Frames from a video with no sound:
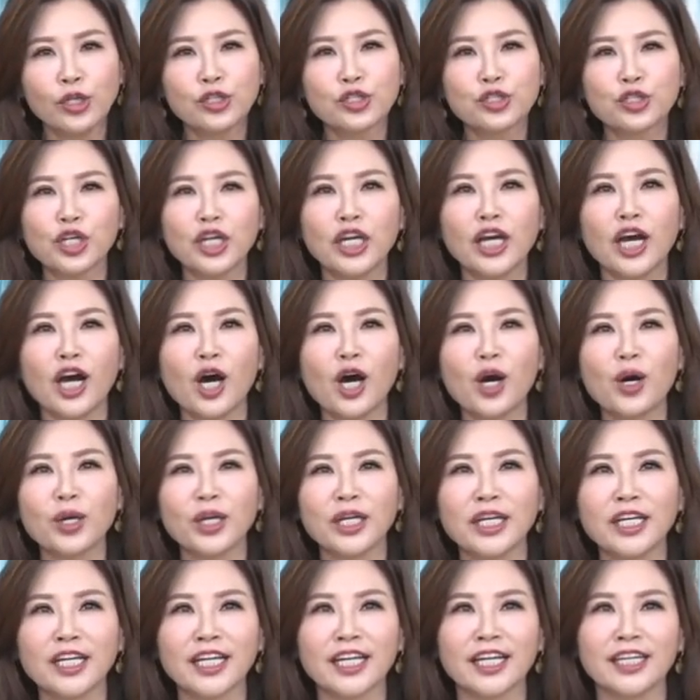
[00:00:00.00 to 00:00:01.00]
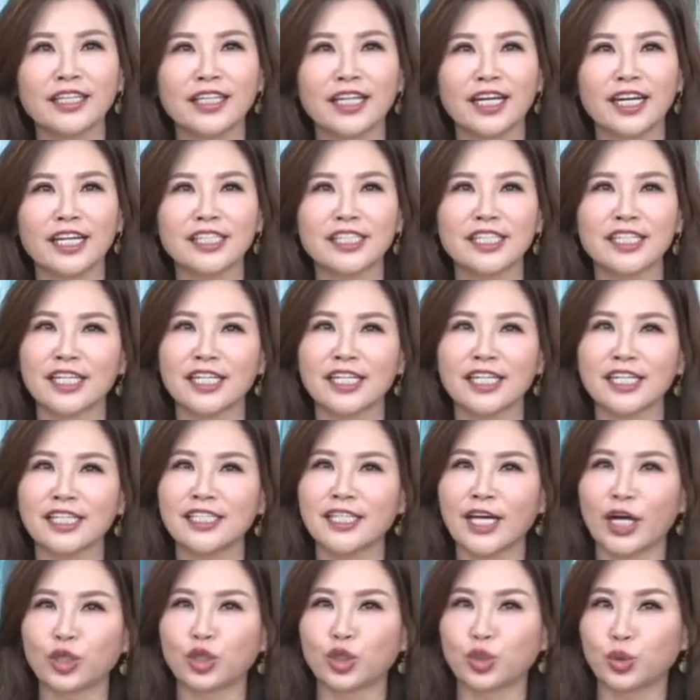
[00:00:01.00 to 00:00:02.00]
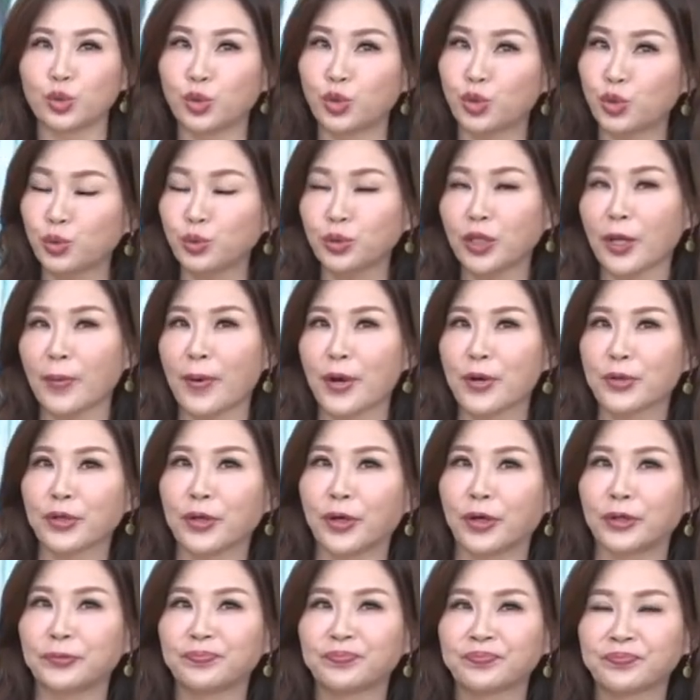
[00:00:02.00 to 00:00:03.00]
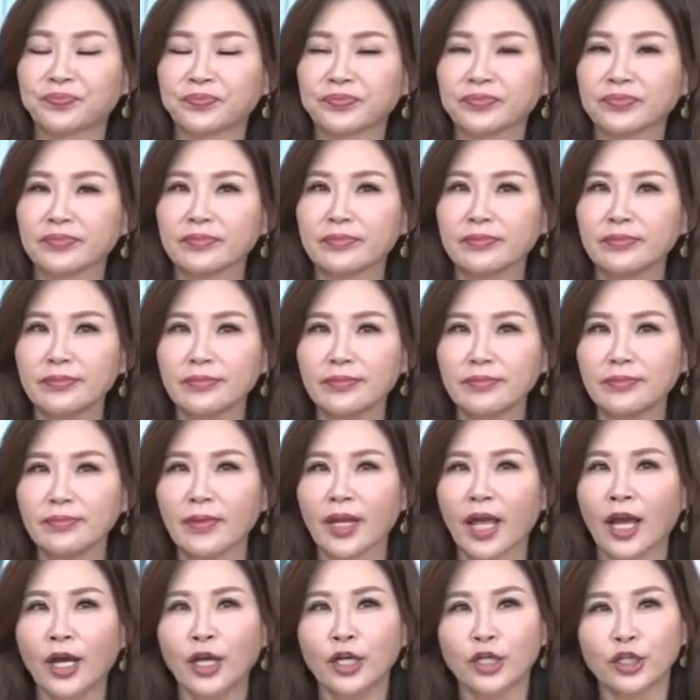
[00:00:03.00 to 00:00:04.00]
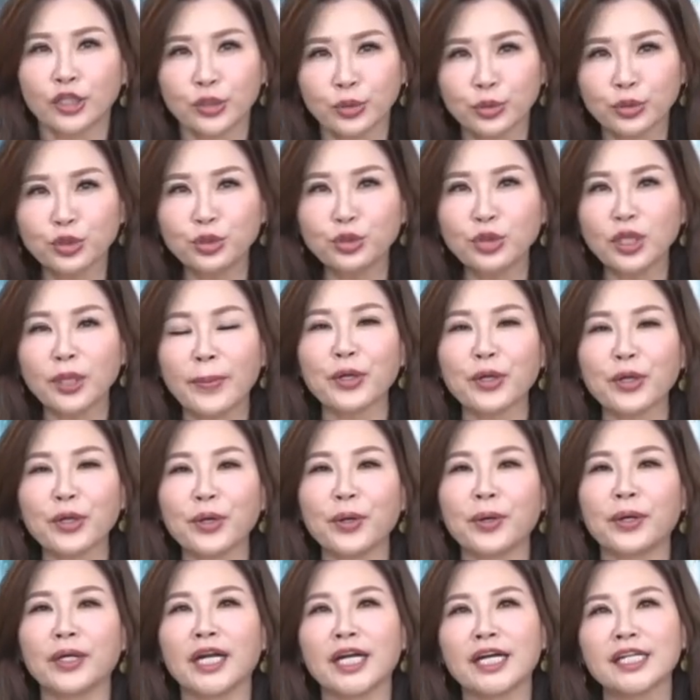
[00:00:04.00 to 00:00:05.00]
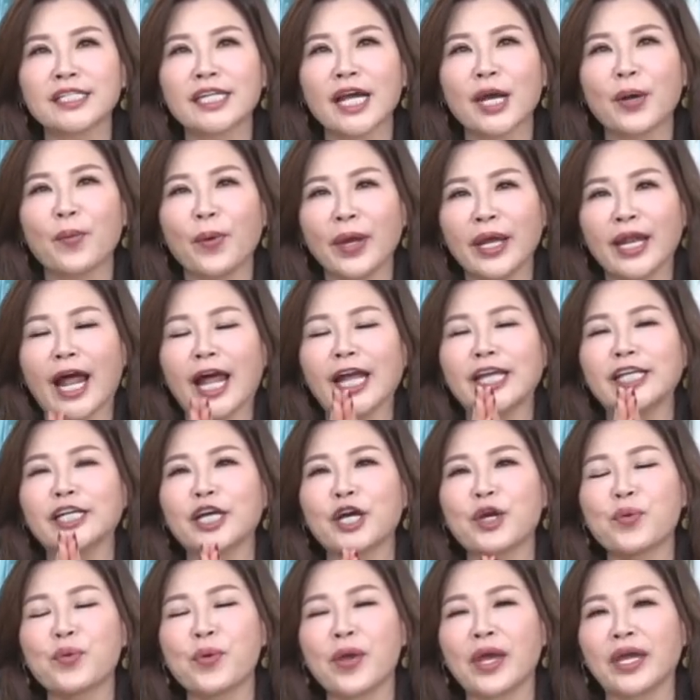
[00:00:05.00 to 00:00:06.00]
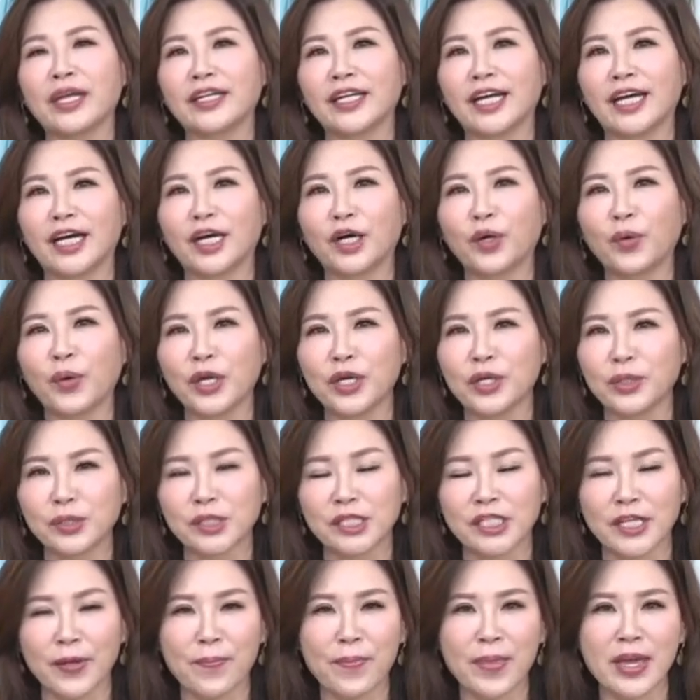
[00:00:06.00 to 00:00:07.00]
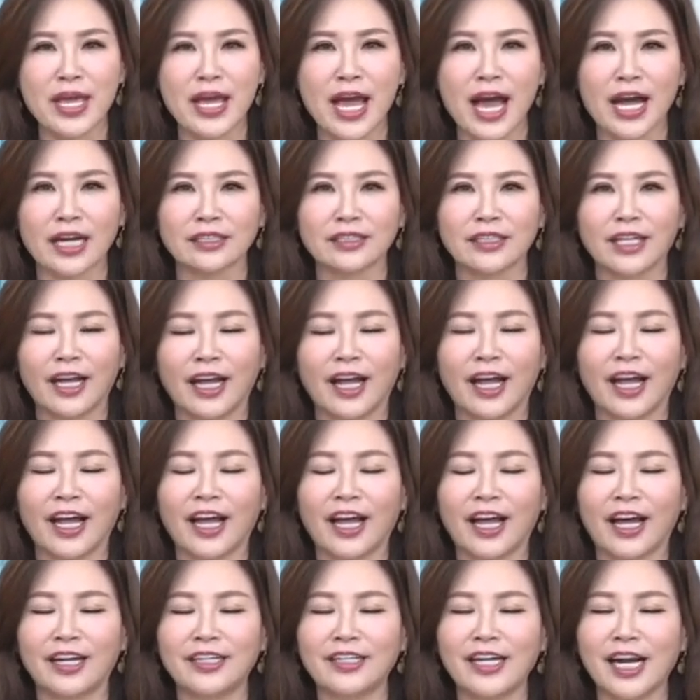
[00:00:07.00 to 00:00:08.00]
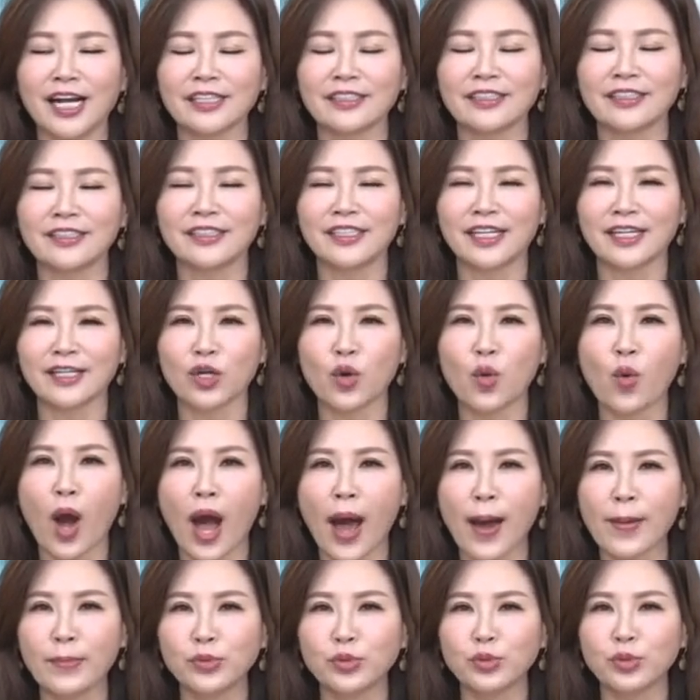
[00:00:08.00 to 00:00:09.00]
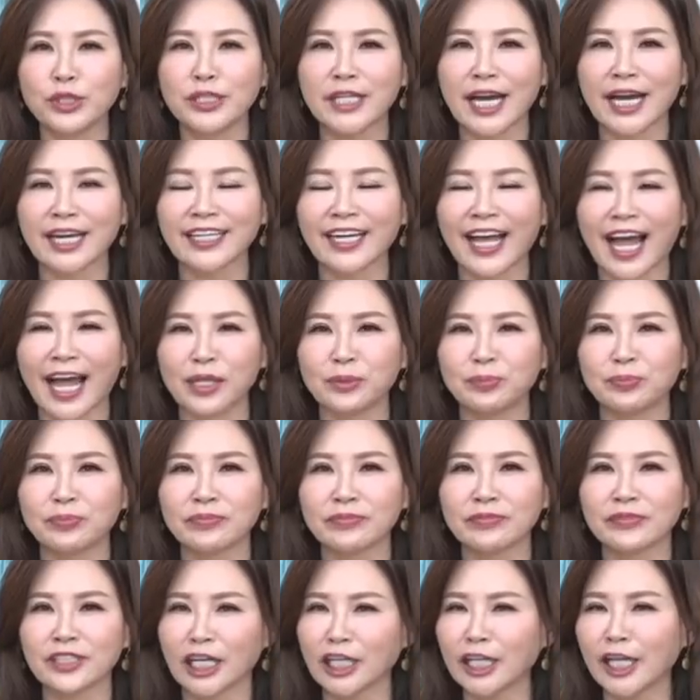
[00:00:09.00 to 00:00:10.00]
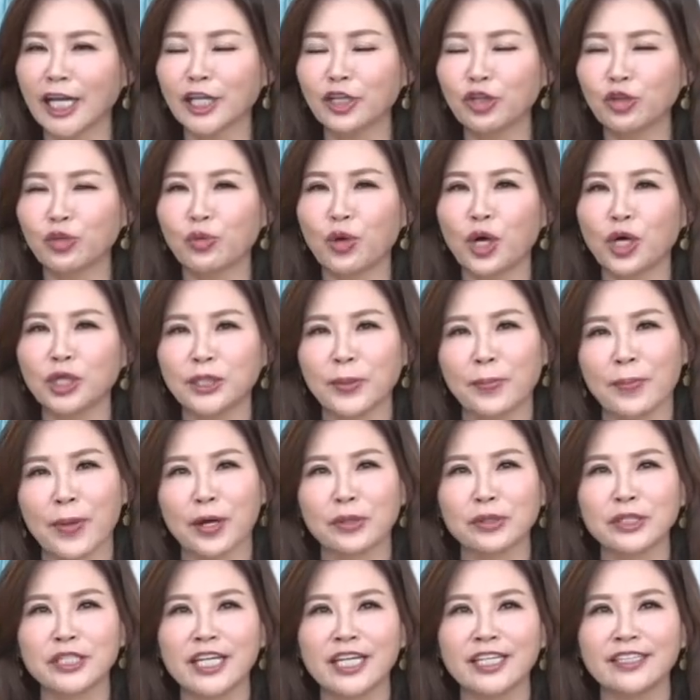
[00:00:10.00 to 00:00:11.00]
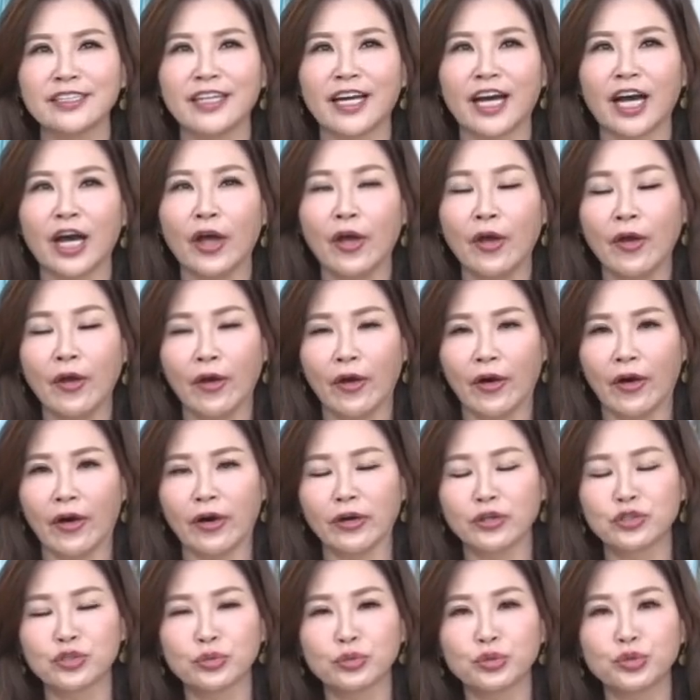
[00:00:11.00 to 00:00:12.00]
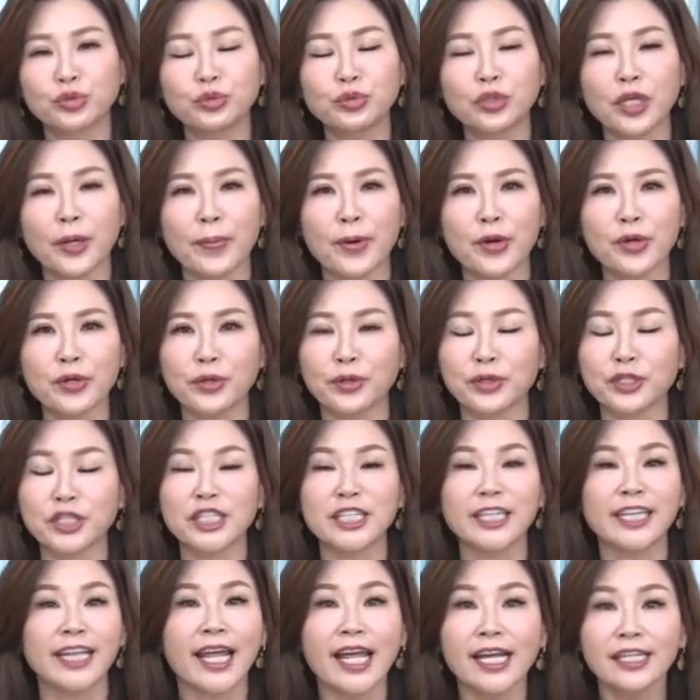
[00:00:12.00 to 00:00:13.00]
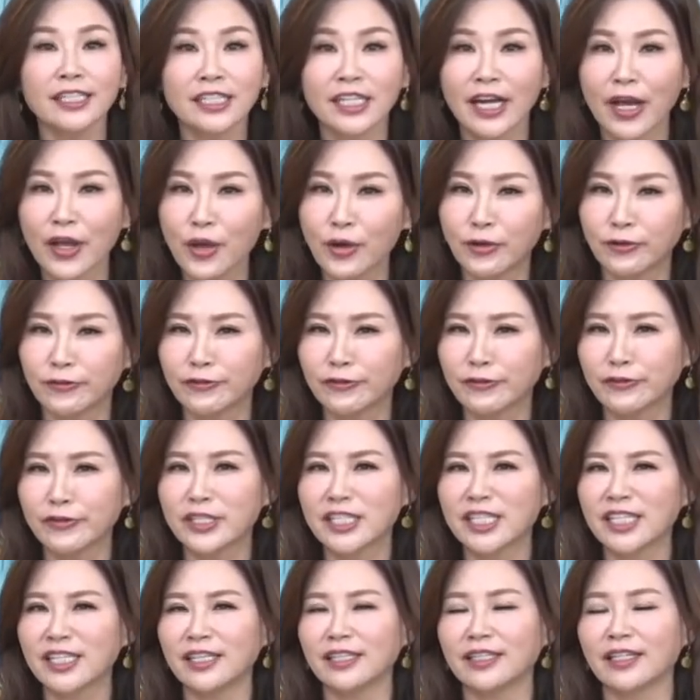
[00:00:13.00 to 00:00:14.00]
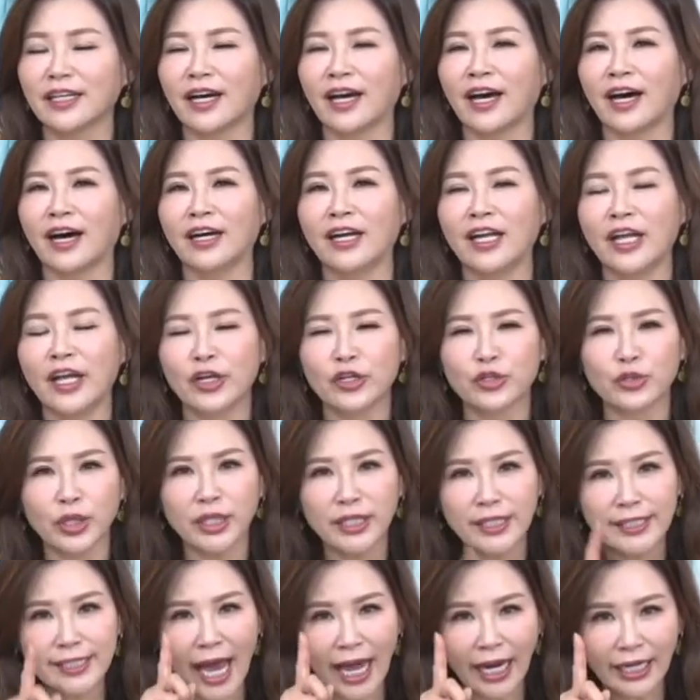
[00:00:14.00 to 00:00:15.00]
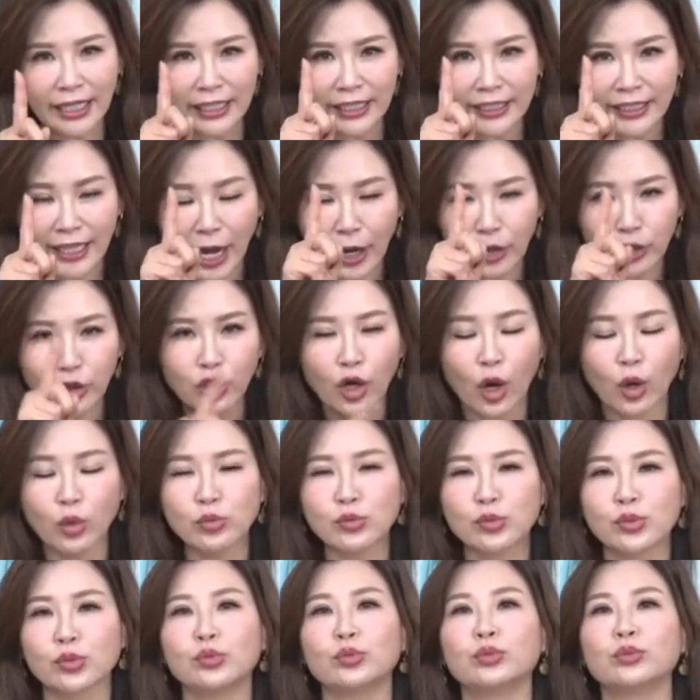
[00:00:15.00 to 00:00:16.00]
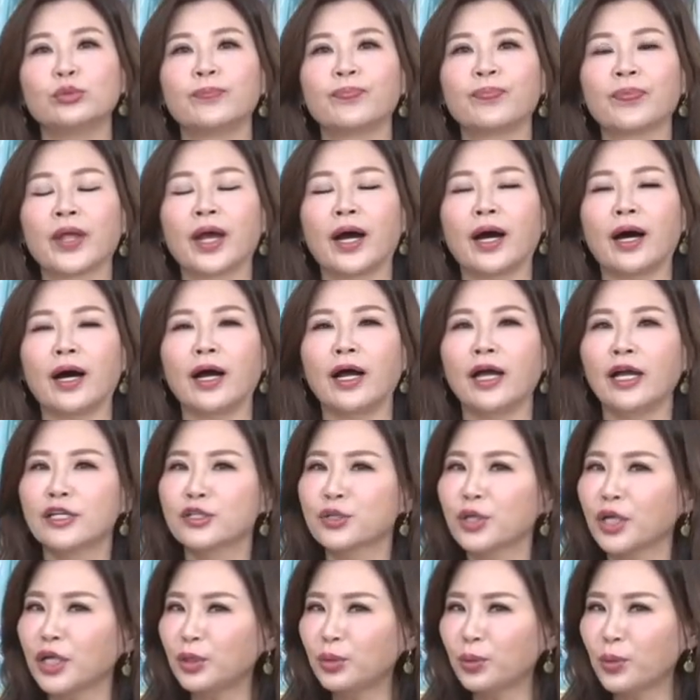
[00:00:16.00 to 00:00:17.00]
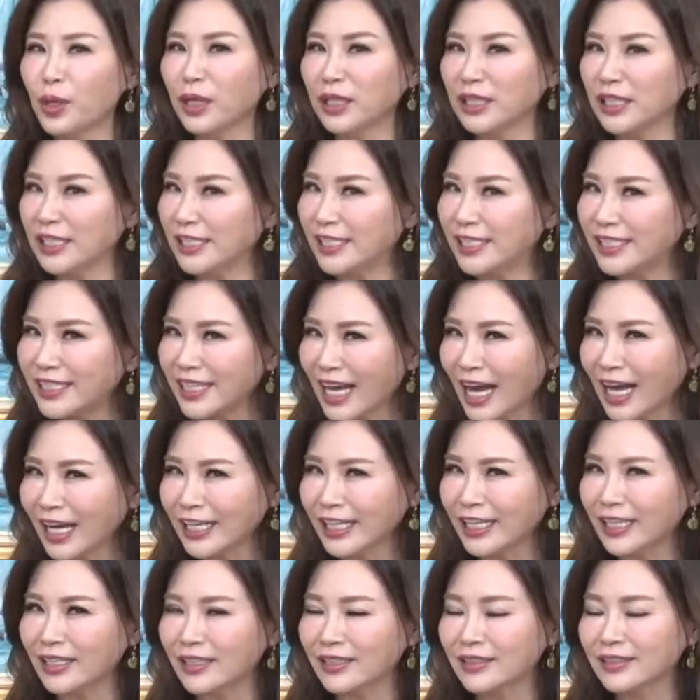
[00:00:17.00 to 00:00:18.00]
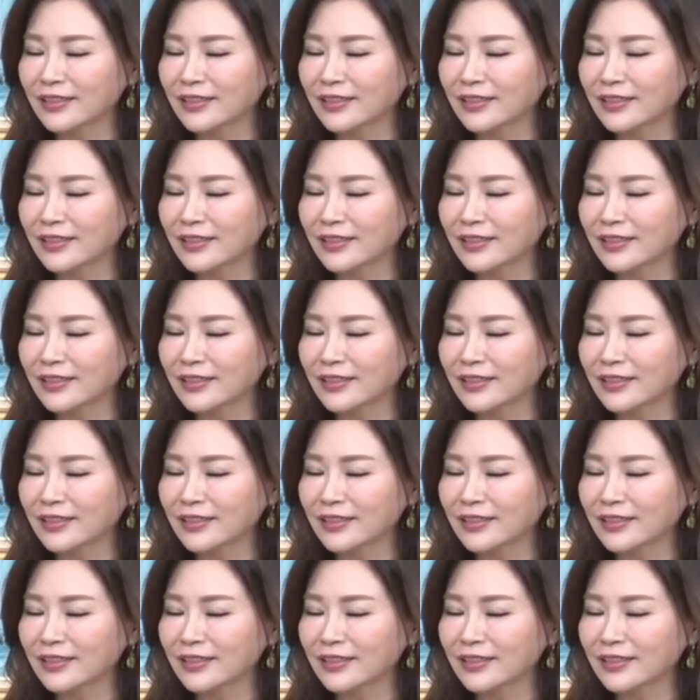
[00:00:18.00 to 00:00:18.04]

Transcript: 最后一个呢是生肖属猪的朋友，属猪的朋友呢，在未来一个月呢会有什么样啊、呃、让人刮目相看、得天独厚的表现呢？呃，属猪的朋友是天生有福气的哈，所以家里一定要有一头猪啊。所以如果你家里，